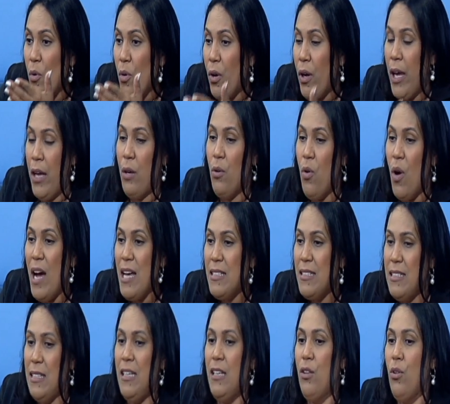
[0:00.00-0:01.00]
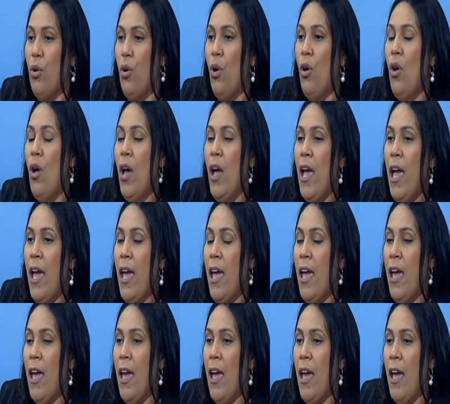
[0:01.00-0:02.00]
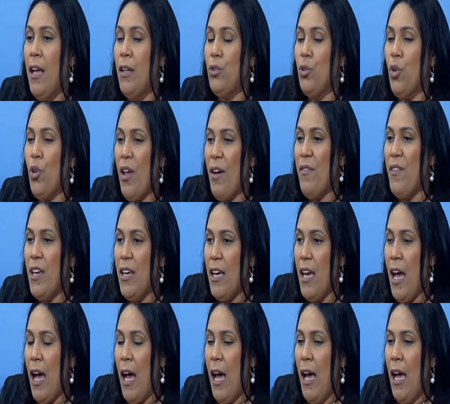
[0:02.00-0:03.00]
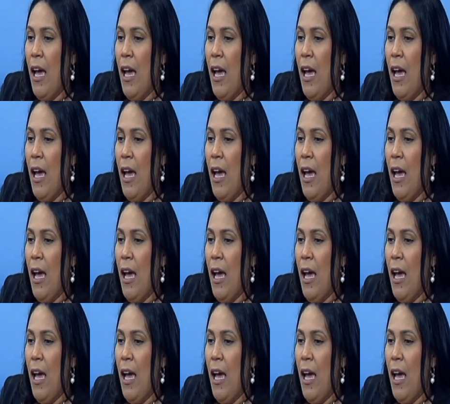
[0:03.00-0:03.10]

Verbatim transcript: que, no ha sido eh, todavía